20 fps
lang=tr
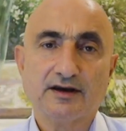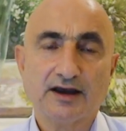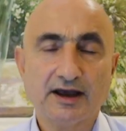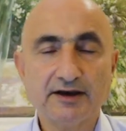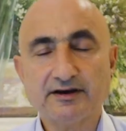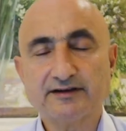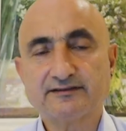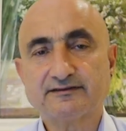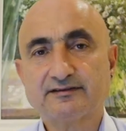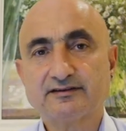
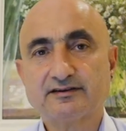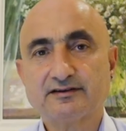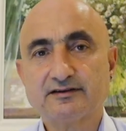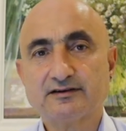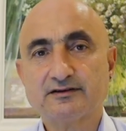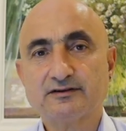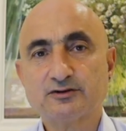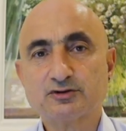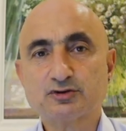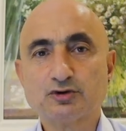Evet,
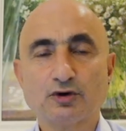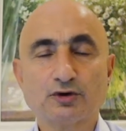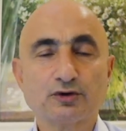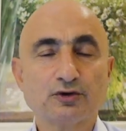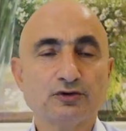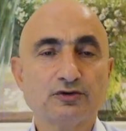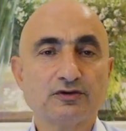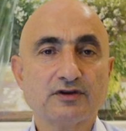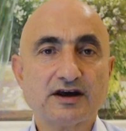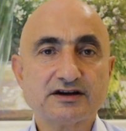zor
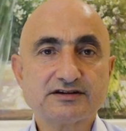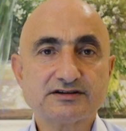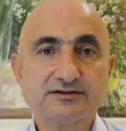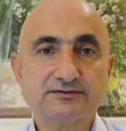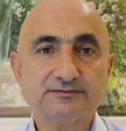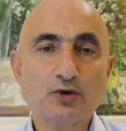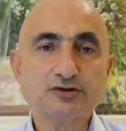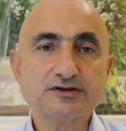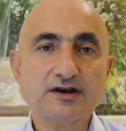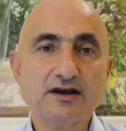günler
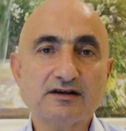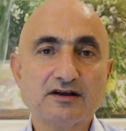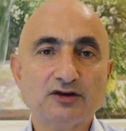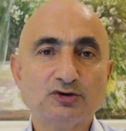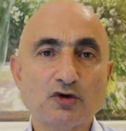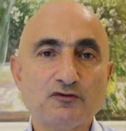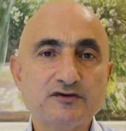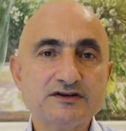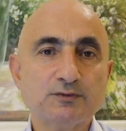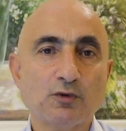özellikle
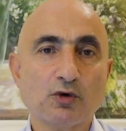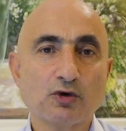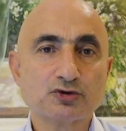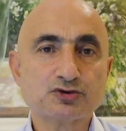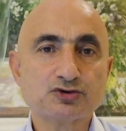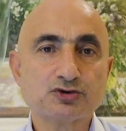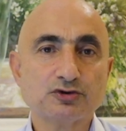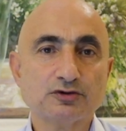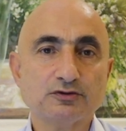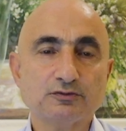döviz
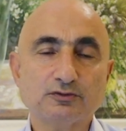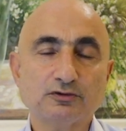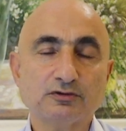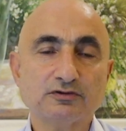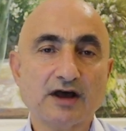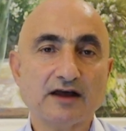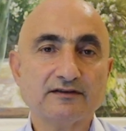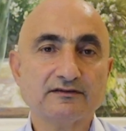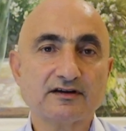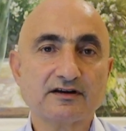borcu
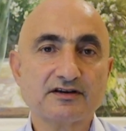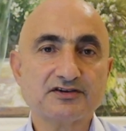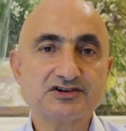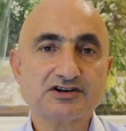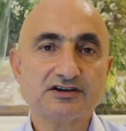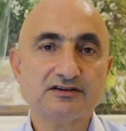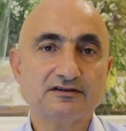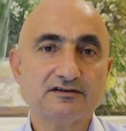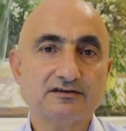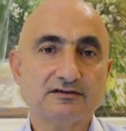bulunanlar
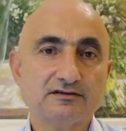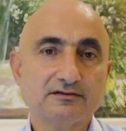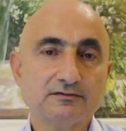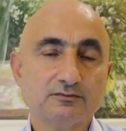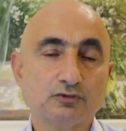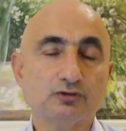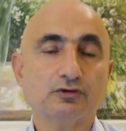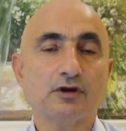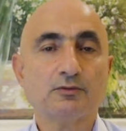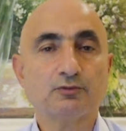için
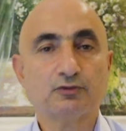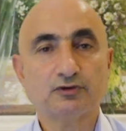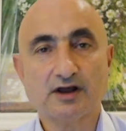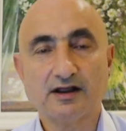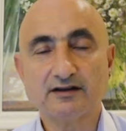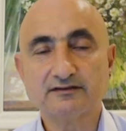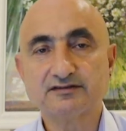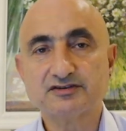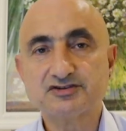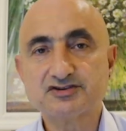
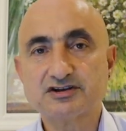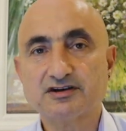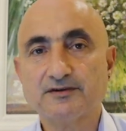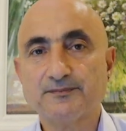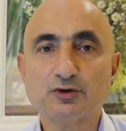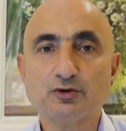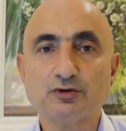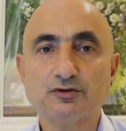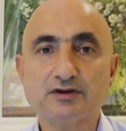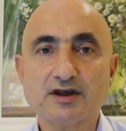bunaltıcı
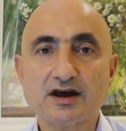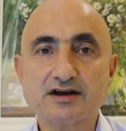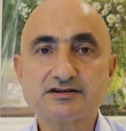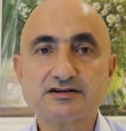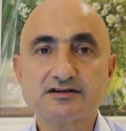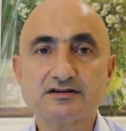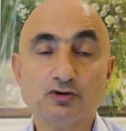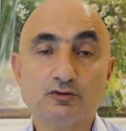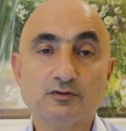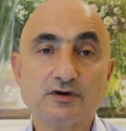günler.
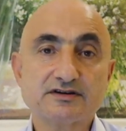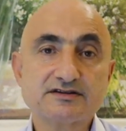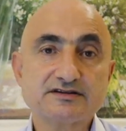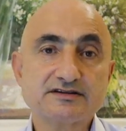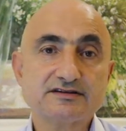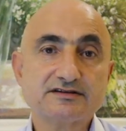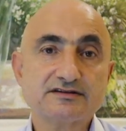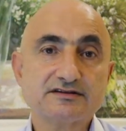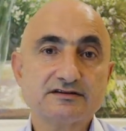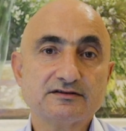
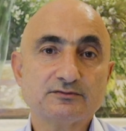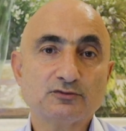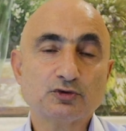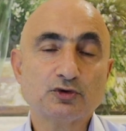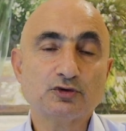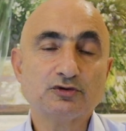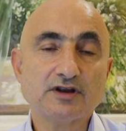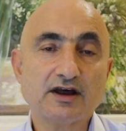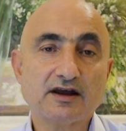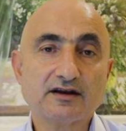Umarız bu
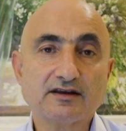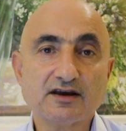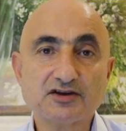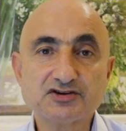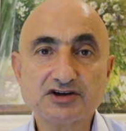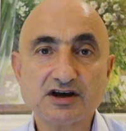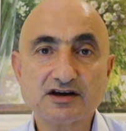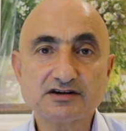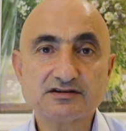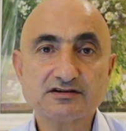günler
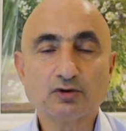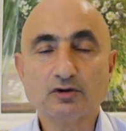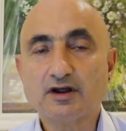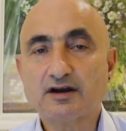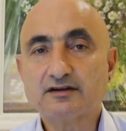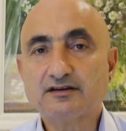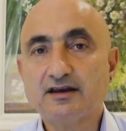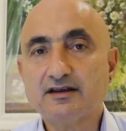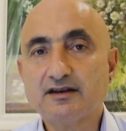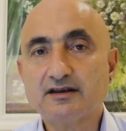geçer,
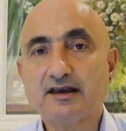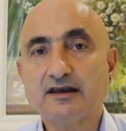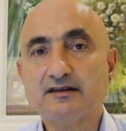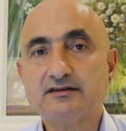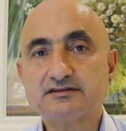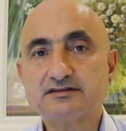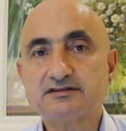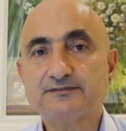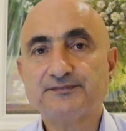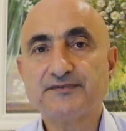dolar geri
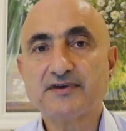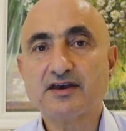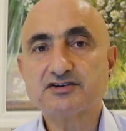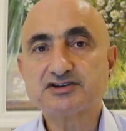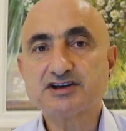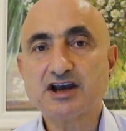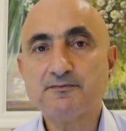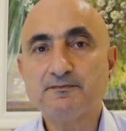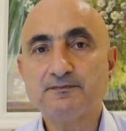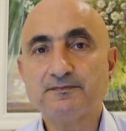gelir
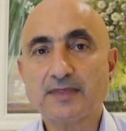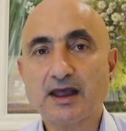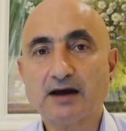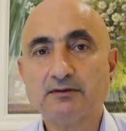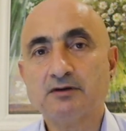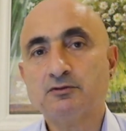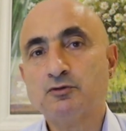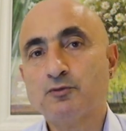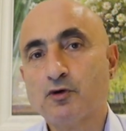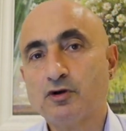diyeceğim.
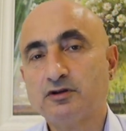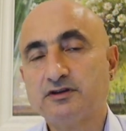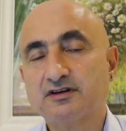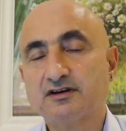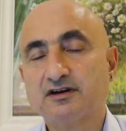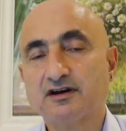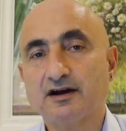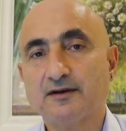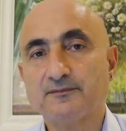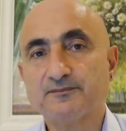Ama bu
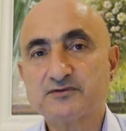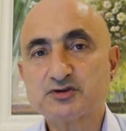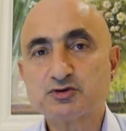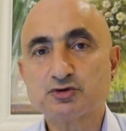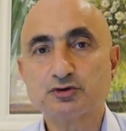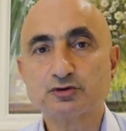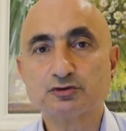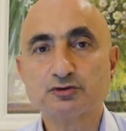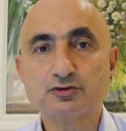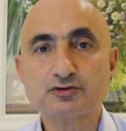politika
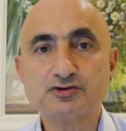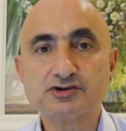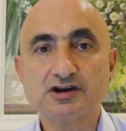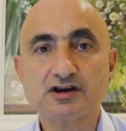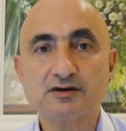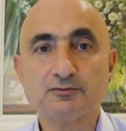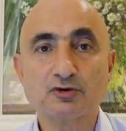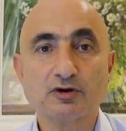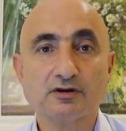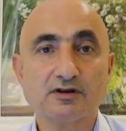
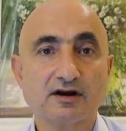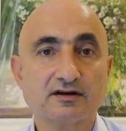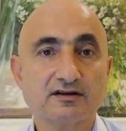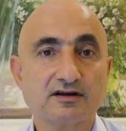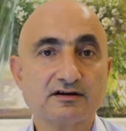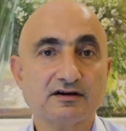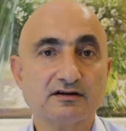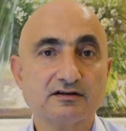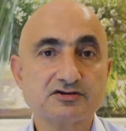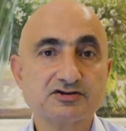sürdükçe
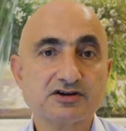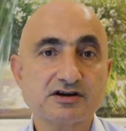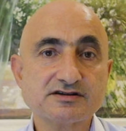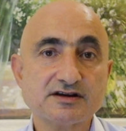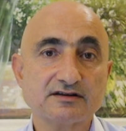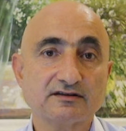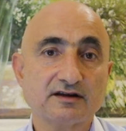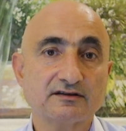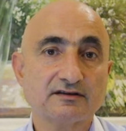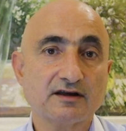buralarda kalacağız.
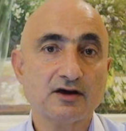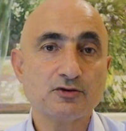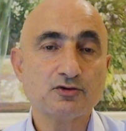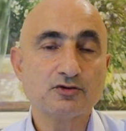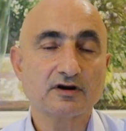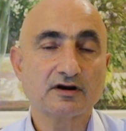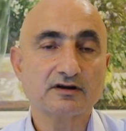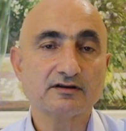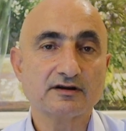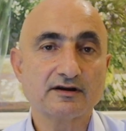Hatta daha
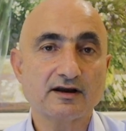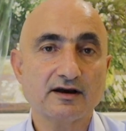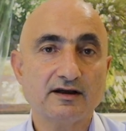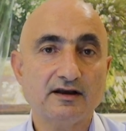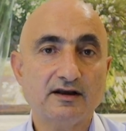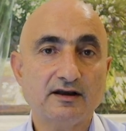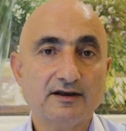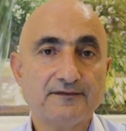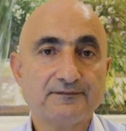yukarılara